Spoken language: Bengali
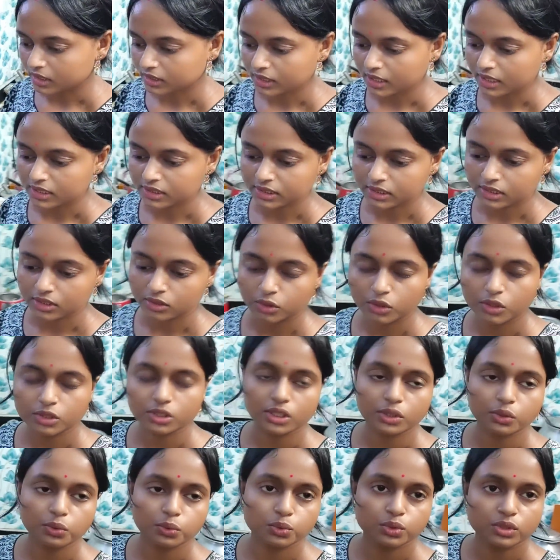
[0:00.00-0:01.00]
আর তার সাথে
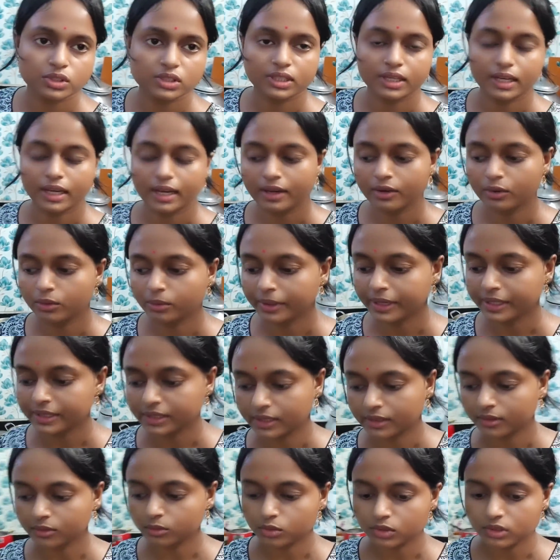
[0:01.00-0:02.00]
হয়েছে উচ্ছে আলু
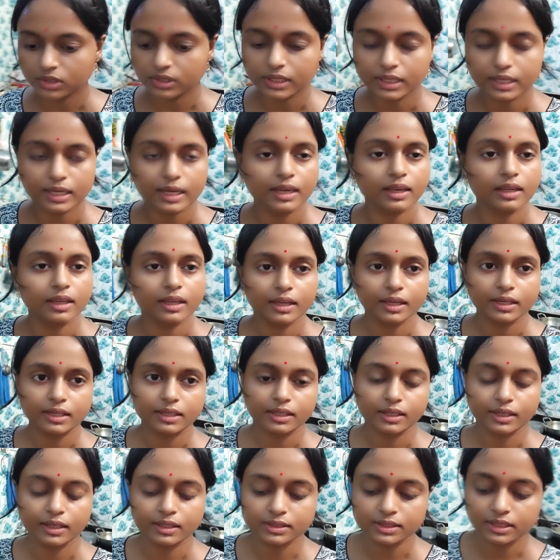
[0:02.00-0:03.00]
ভাজা উচ্ছেটা কালকে
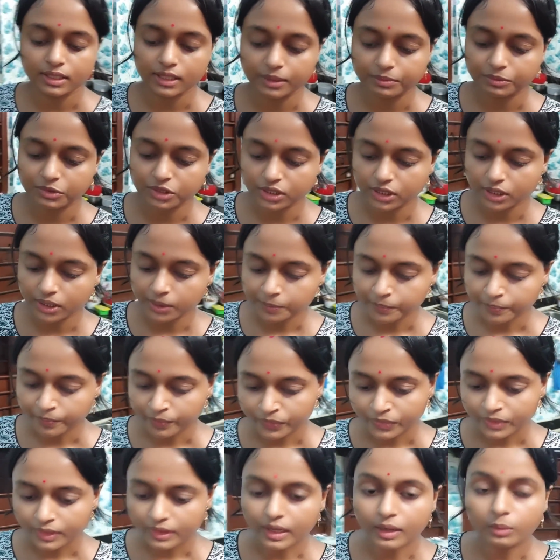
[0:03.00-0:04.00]
কেটে রেখেছিলাম সেই
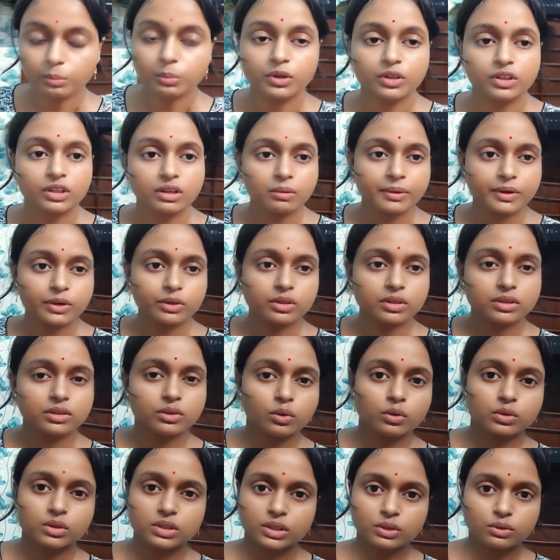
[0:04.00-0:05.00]
তারপরে তো আবার ওই
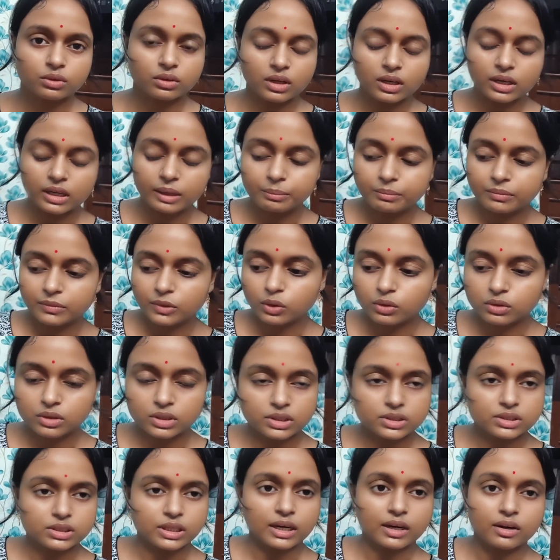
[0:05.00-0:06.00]
লতি করলাম
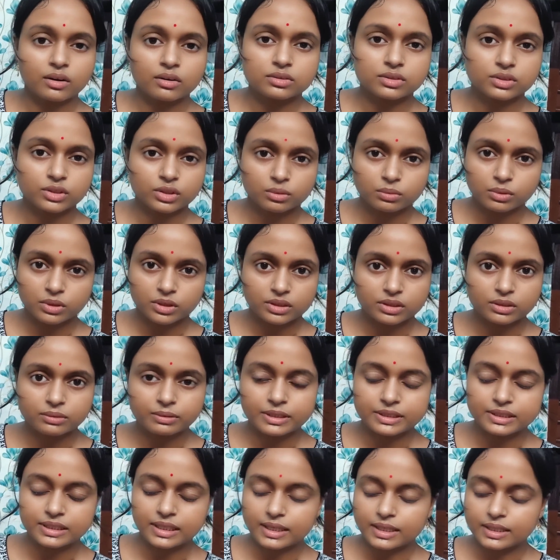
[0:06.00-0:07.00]
লতি ছাড়ানো ছিল বলে
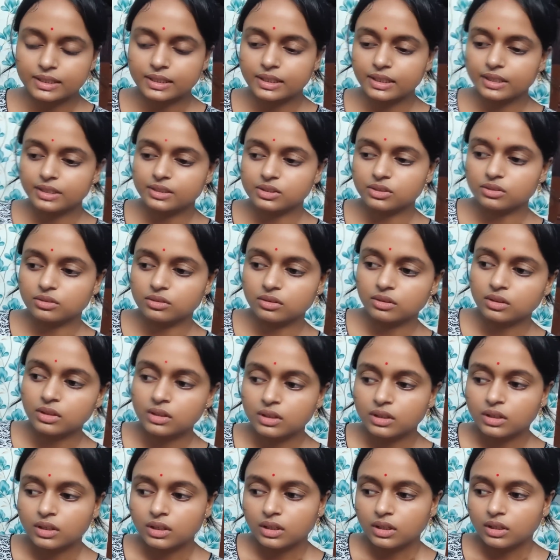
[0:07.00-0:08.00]
দিদিভাই ছাড়িয়ে দিয়ে গেছিলো
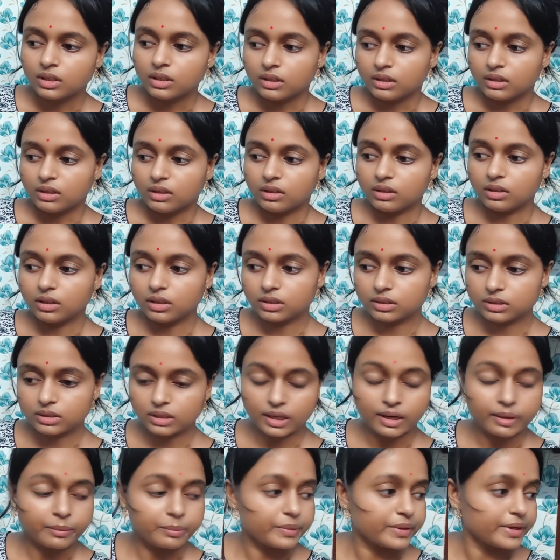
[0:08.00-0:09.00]

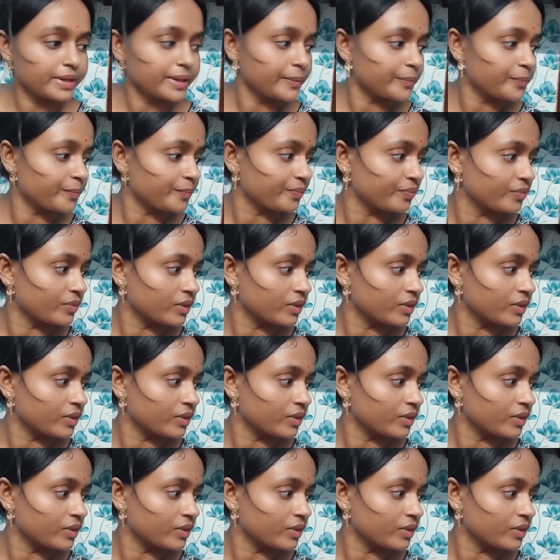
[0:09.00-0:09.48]
তারপরে